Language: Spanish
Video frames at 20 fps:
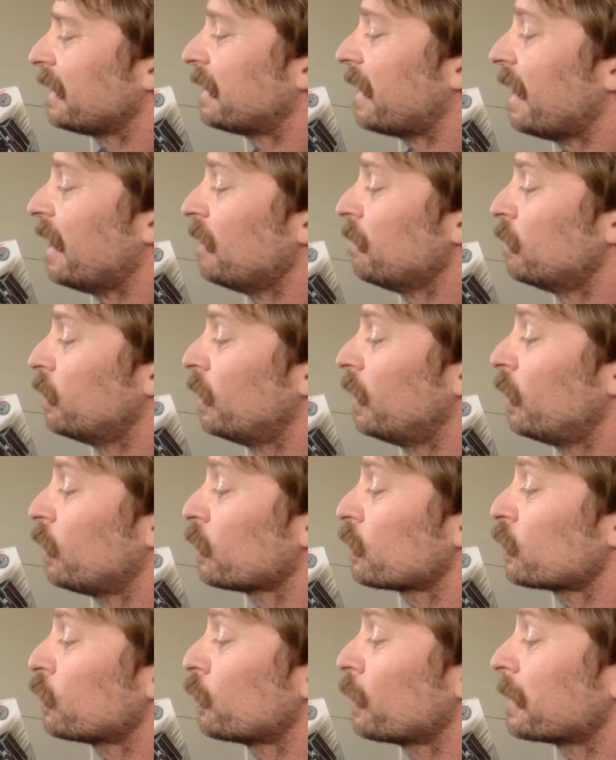Telmo
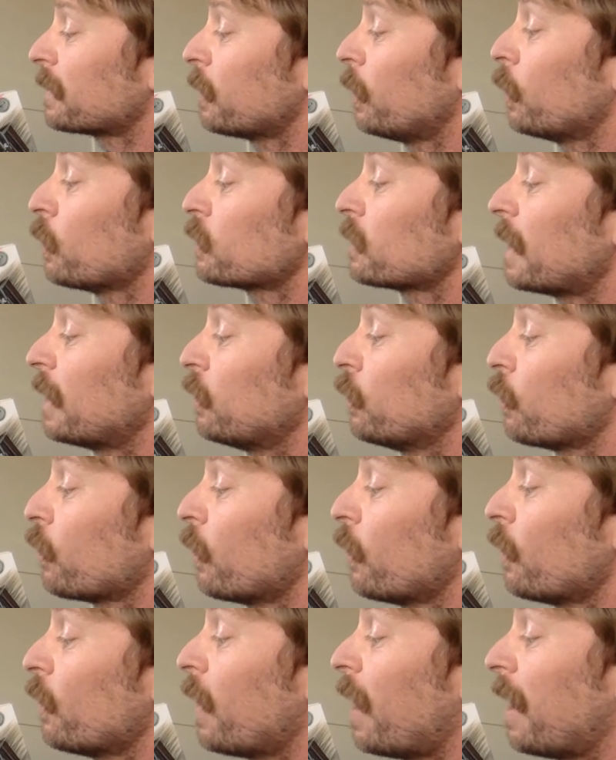lo,
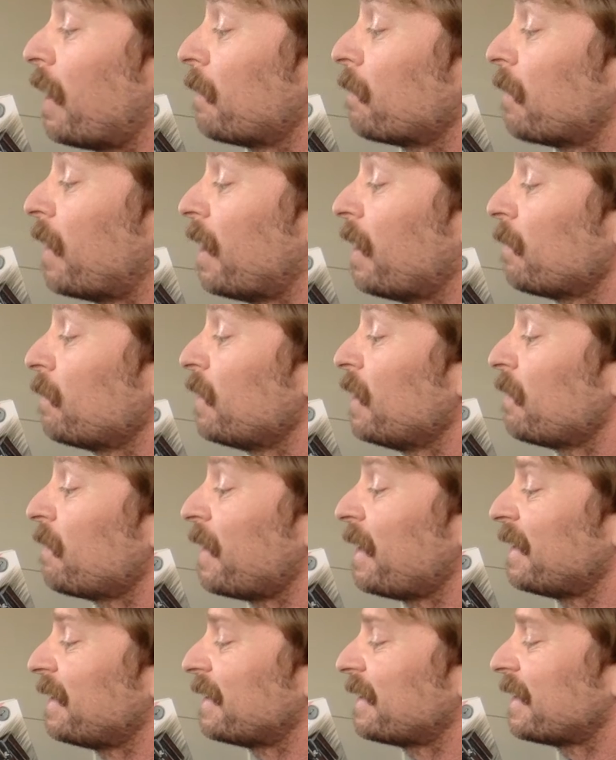saludó
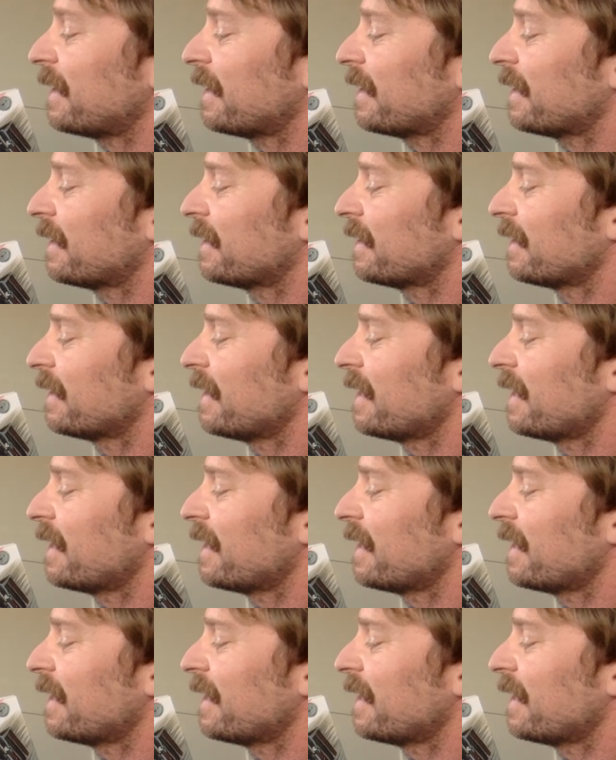amablemente,